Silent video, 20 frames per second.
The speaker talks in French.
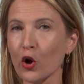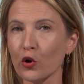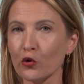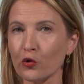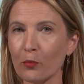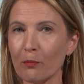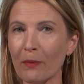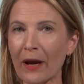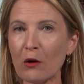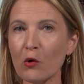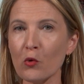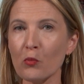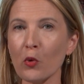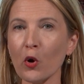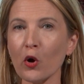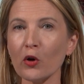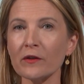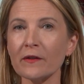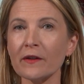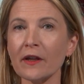Ne pas le
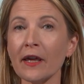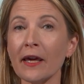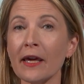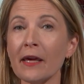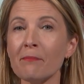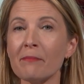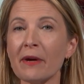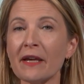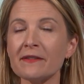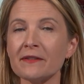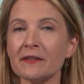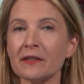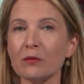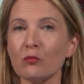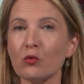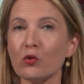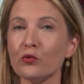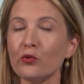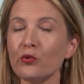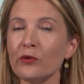porter est
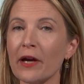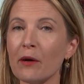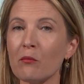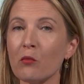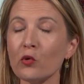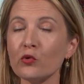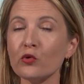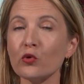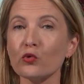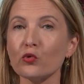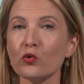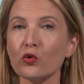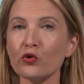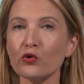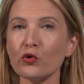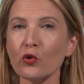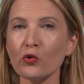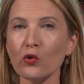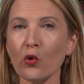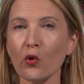passible d'une amende de
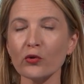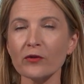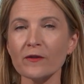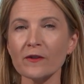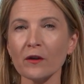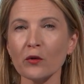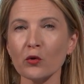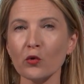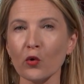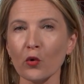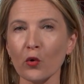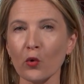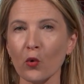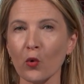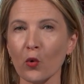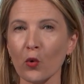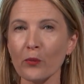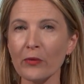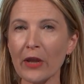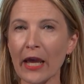135
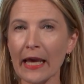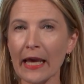euros.